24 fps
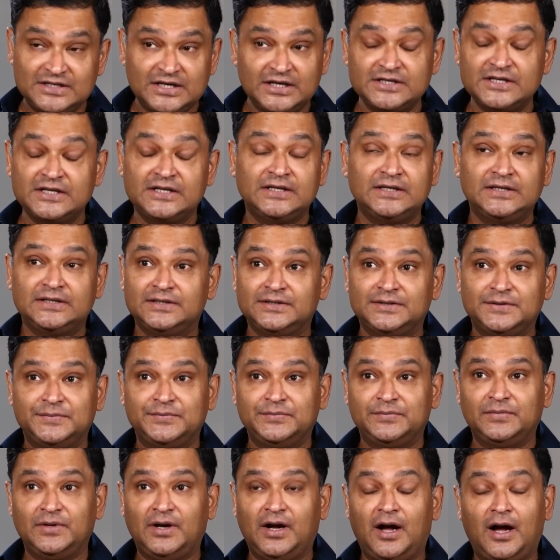अच्छा जी
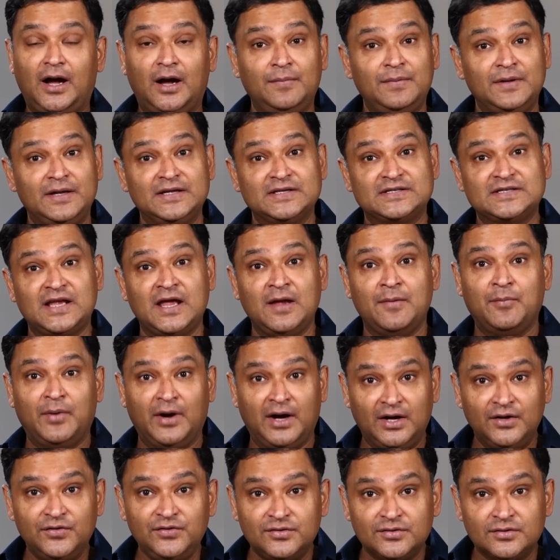अब इसके
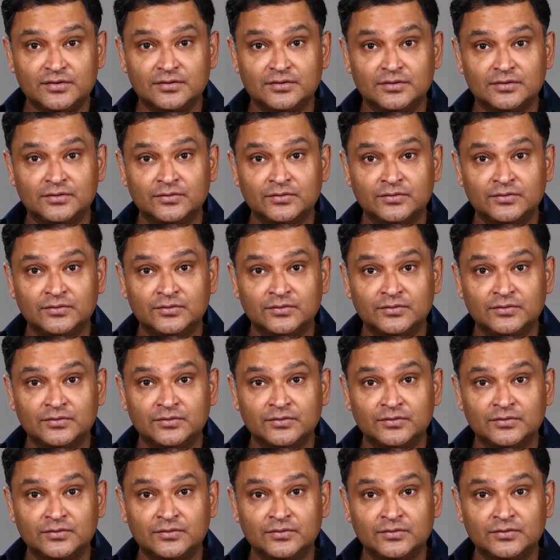बाद